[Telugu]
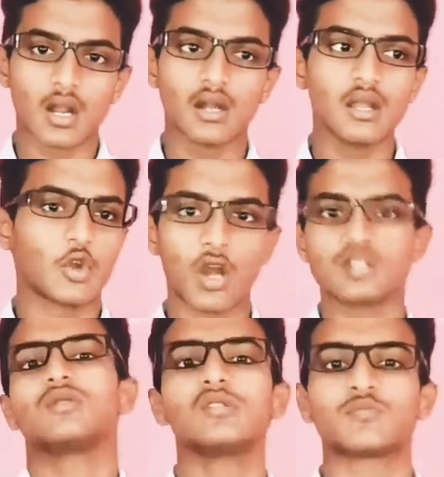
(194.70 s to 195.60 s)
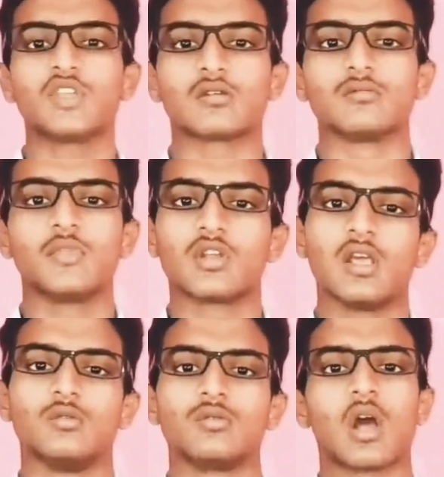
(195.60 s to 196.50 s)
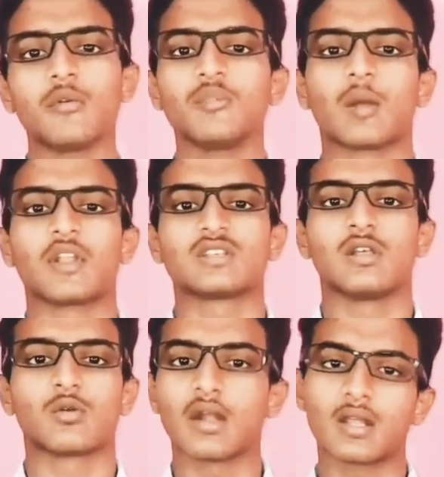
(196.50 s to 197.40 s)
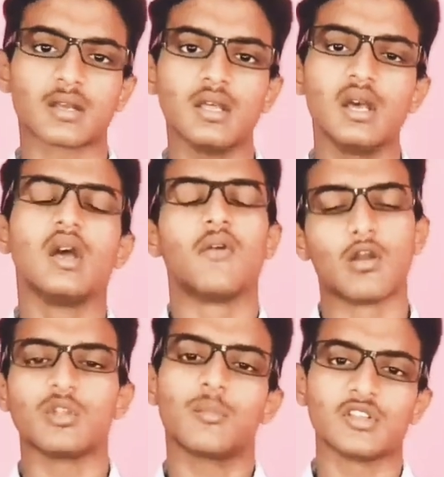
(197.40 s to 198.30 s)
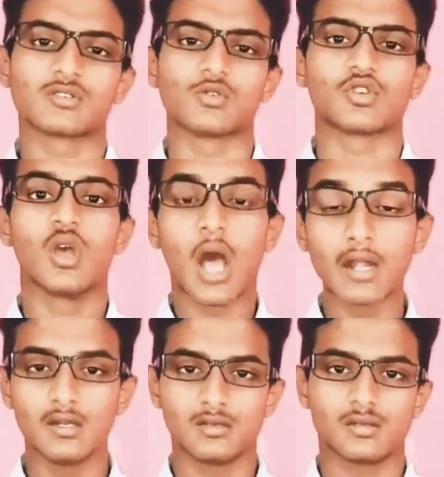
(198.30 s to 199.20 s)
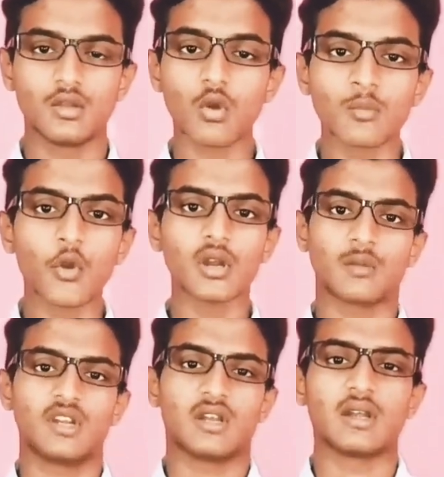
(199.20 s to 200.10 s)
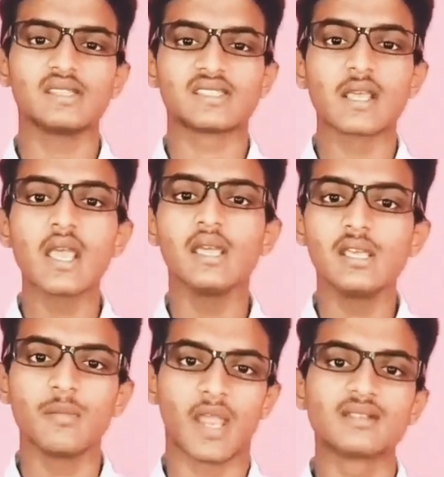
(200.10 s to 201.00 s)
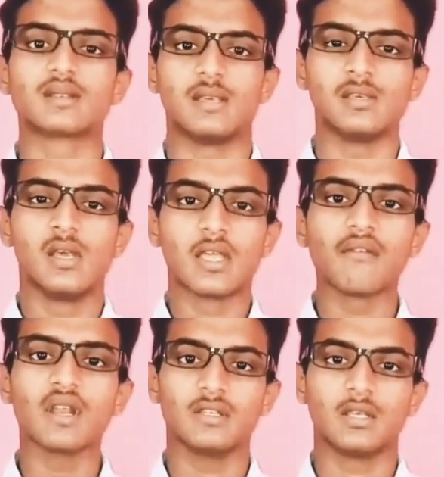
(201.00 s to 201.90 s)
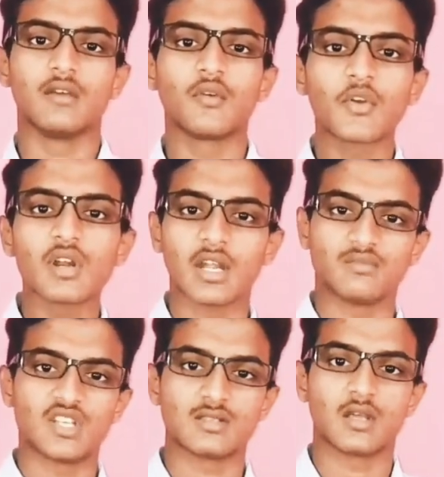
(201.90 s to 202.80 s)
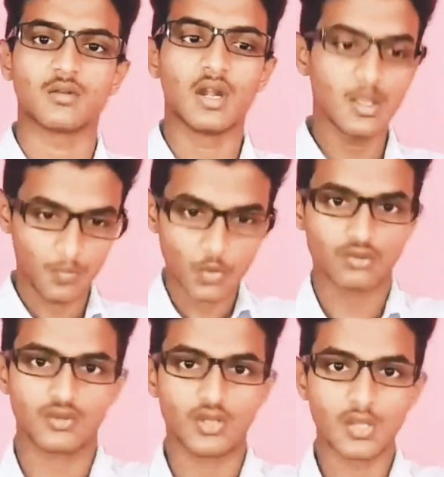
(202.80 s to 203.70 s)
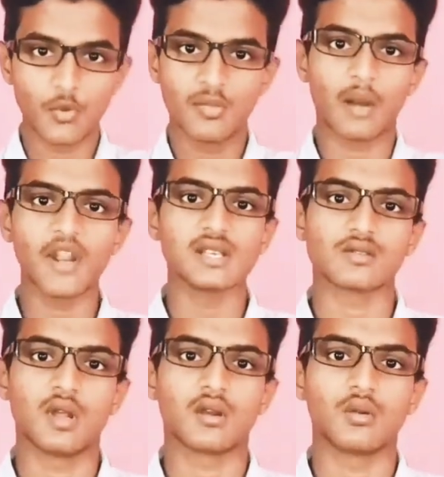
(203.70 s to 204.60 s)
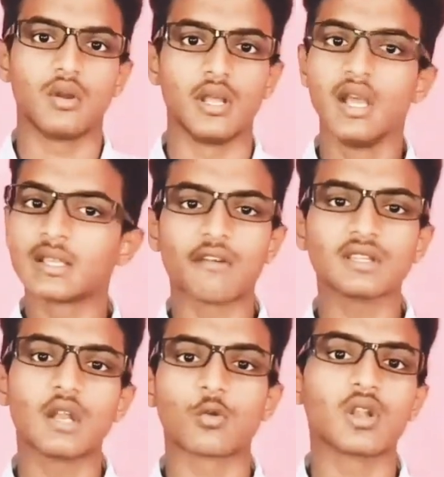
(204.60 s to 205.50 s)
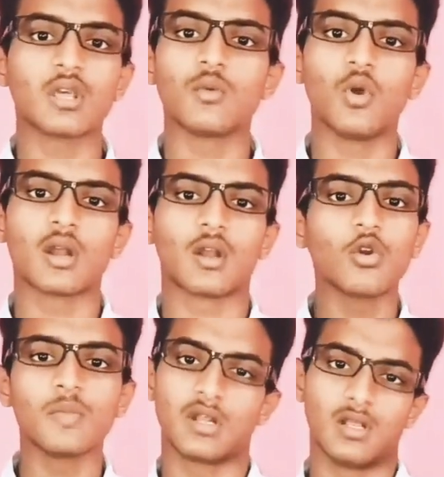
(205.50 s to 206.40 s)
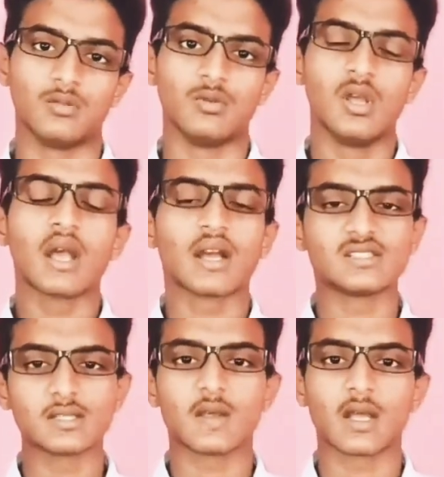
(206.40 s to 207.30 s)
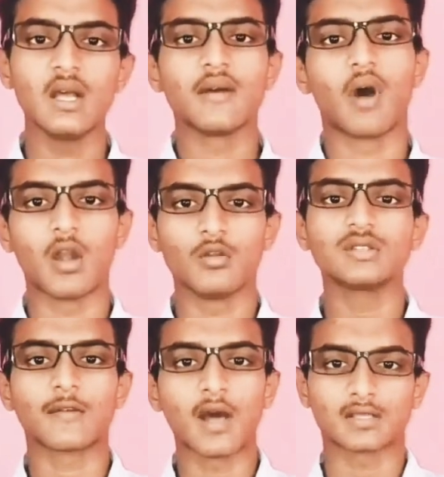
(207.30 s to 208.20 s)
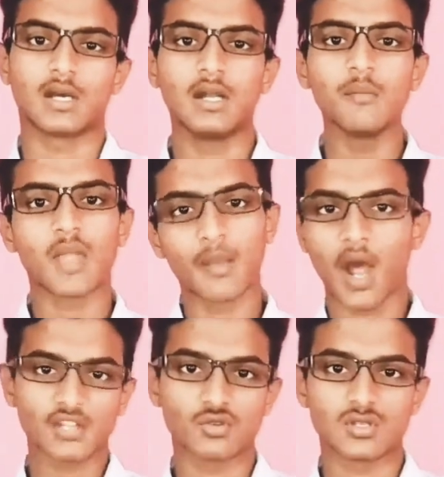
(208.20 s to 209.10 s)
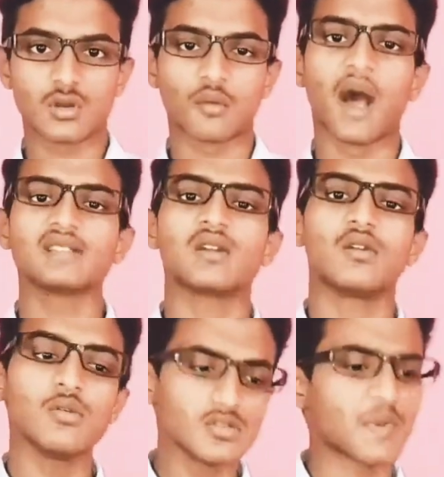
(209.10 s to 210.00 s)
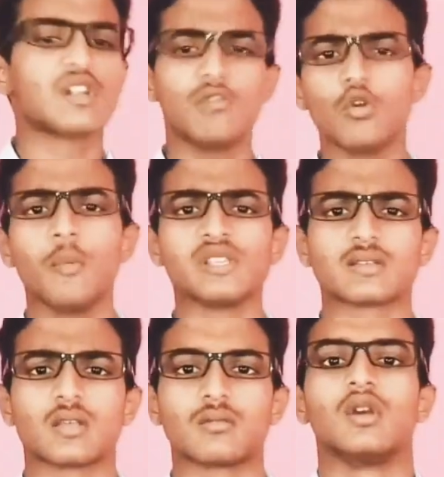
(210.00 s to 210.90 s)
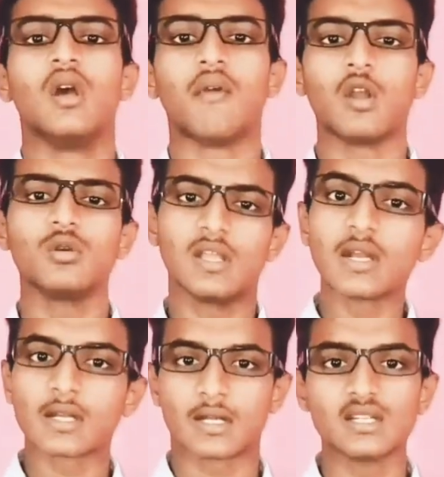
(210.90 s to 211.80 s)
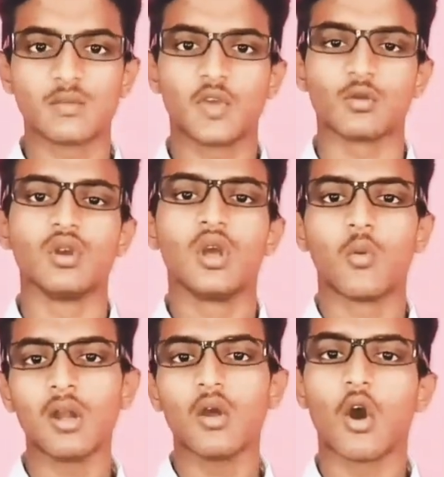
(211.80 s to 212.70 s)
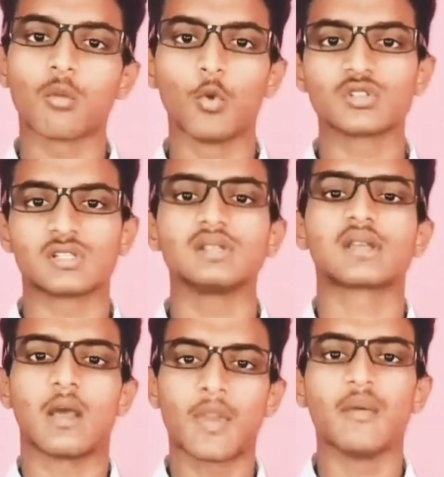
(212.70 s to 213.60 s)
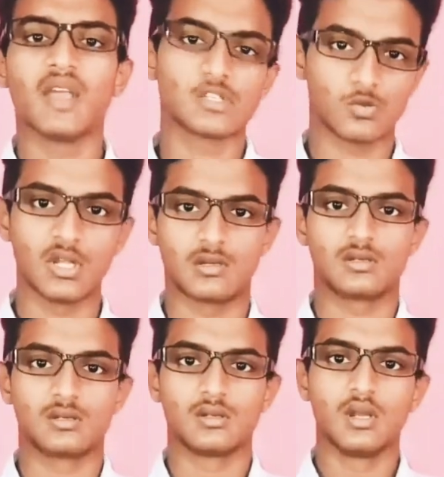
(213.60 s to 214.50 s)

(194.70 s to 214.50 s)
అలా అంటే మీ కాలేజెస్లో చెప్తారు మీకు లేదు కాబట్టి మీరు అప్లై చేయలేరు అంటారు కదా వాళ్ళు మీరు అప్లై చేసుకోవచ్చు అండ్ ఇంకొక ఇంపార్టెంట్ అప్డేట్ ఏంటంటే జేఈ మెయిన్స్కి ఎవరైతే ఫిబ్రవరి అటెంప్ట్ చేశారో అంటే ఇప్పుడు ఇప్పుడు మీరు అప్లై చేసుకున్నారు అనుకోండి తర్వాత దానికి ఉండదేమో అన్న డౌట్ మీకు లేదు ఖచ్చితంగా వాళ్ళు తర్వాత అంటే మే మార్చ్కి వచ్చింది అనుకోండి మార్చ్ కంటూ స్పెషల్ విండో ఓపెన్ చేస్తారు వాళ్ళు క్లియర్ అండ్ కట్గా చెప్పారు వన్ ఆర్ మోర్ సెషన్స్ కెన్ అప్లై బై ఏ స్టూడెంట్